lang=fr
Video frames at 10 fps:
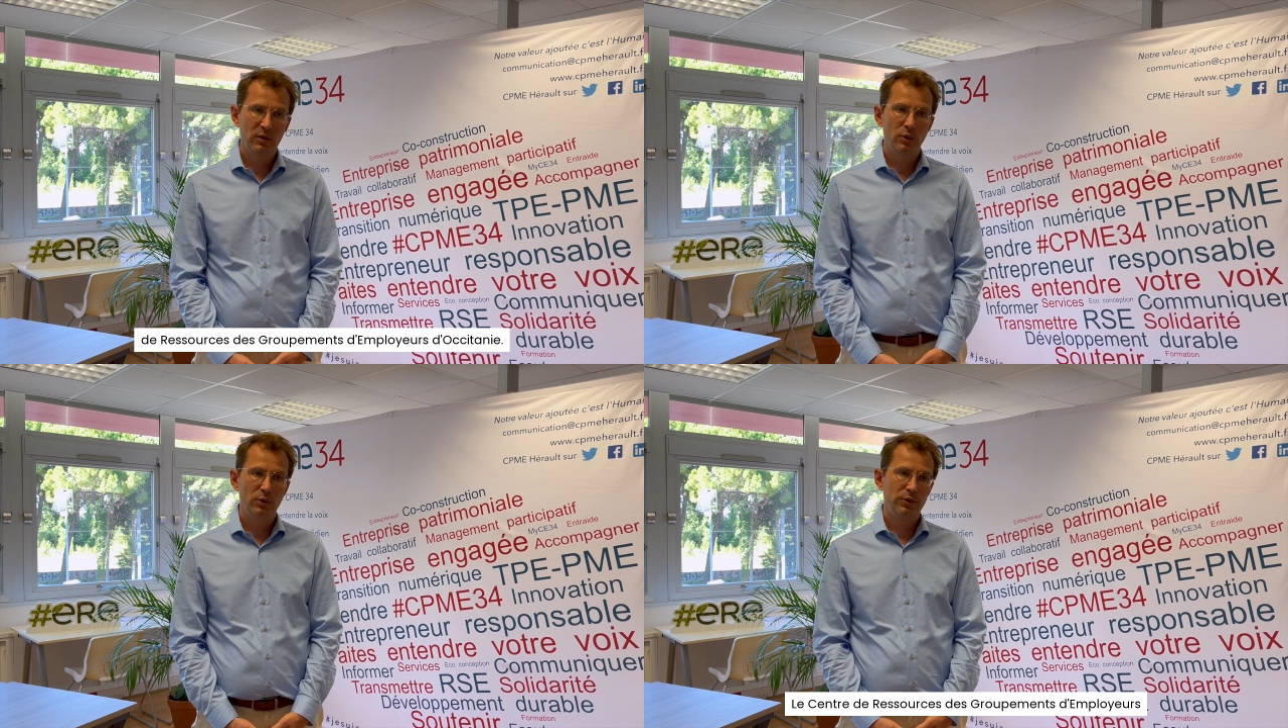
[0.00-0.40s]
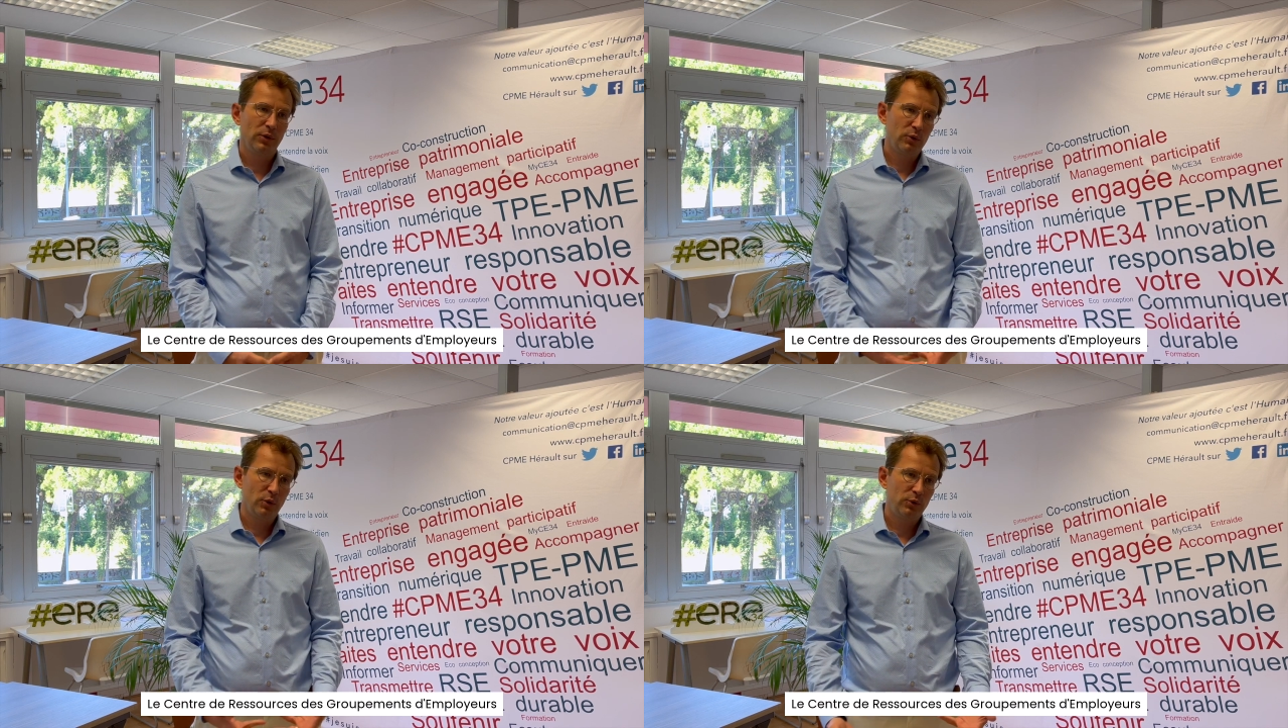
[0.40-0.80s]
Le
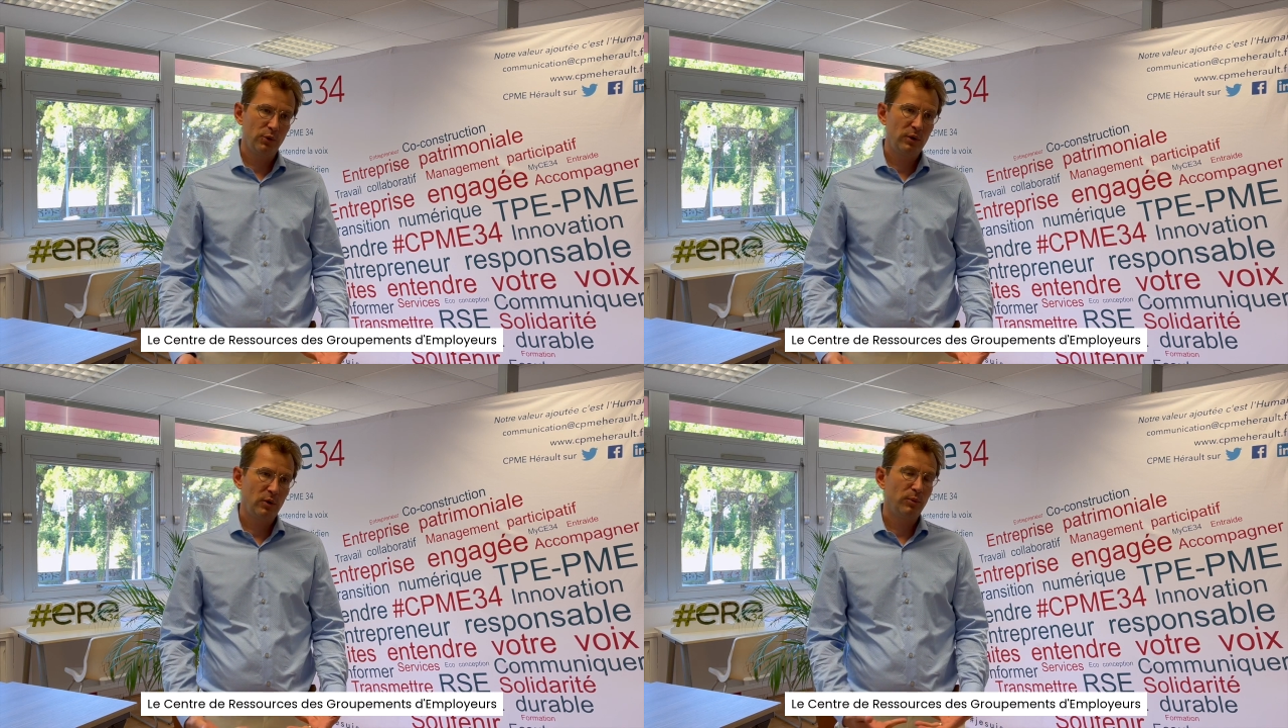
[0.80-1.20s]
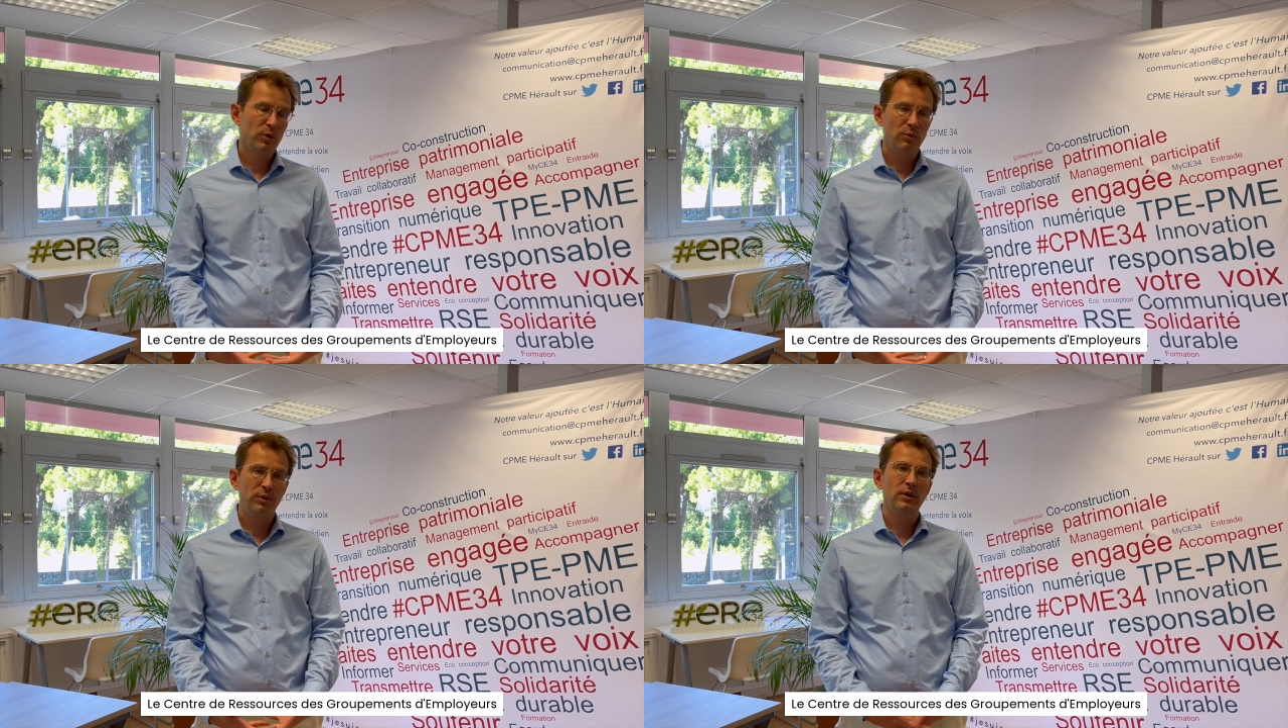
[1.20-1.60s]
Centre de ressources des
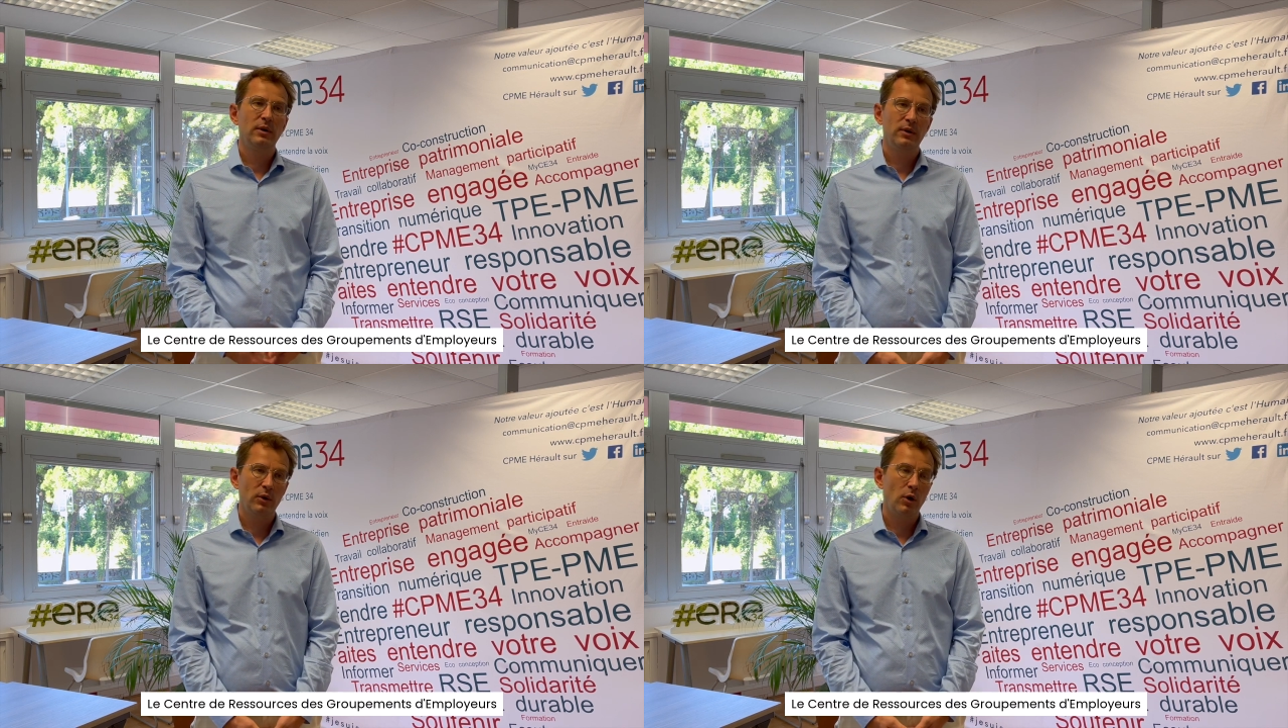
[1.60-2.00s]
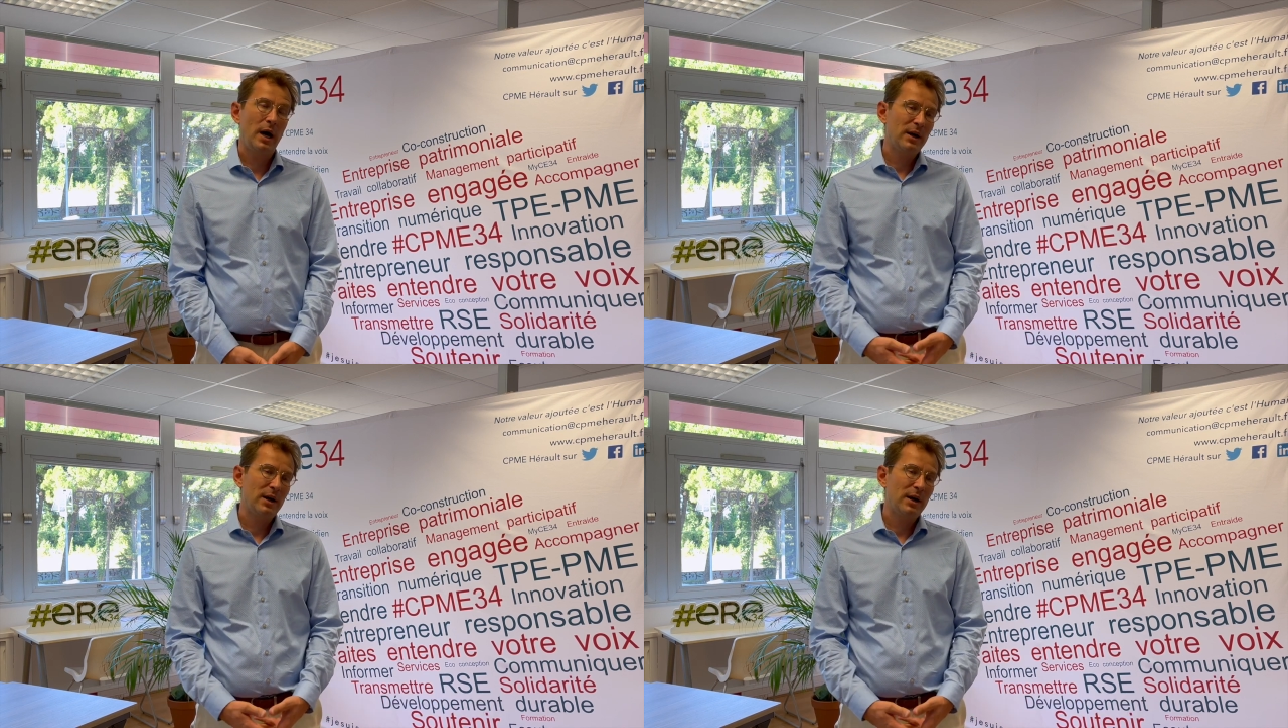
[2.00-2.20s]
groupements d'employeurs euh,